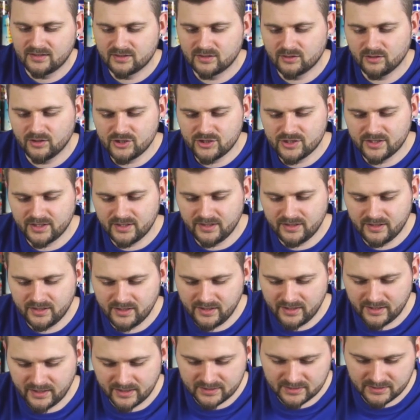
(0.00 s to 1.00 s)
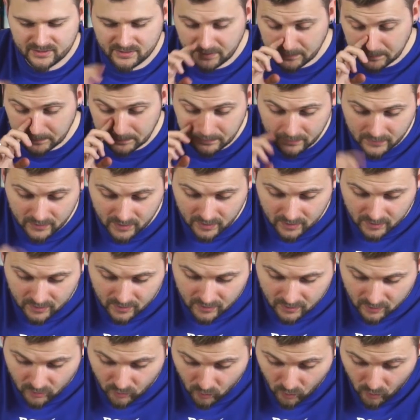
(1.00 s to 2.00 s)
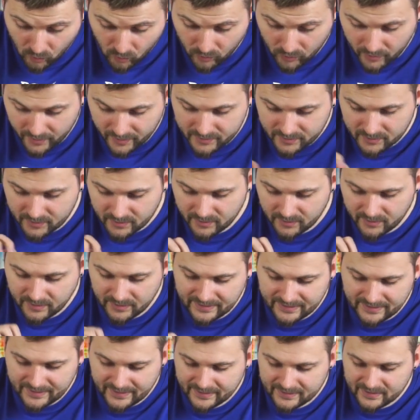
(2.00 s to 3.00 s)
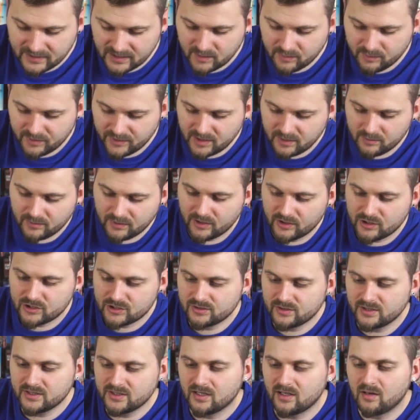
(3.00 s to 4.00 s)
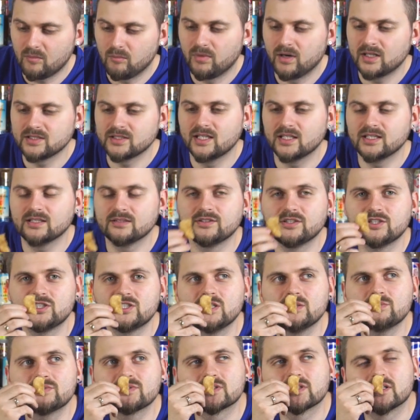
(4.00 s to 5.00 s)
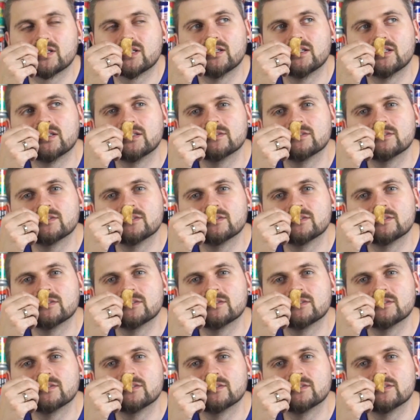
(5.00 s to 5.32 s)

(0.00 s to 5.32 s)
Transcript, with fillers: Тоже не ясно. О, это, я так понимаю, что это банановые чипсы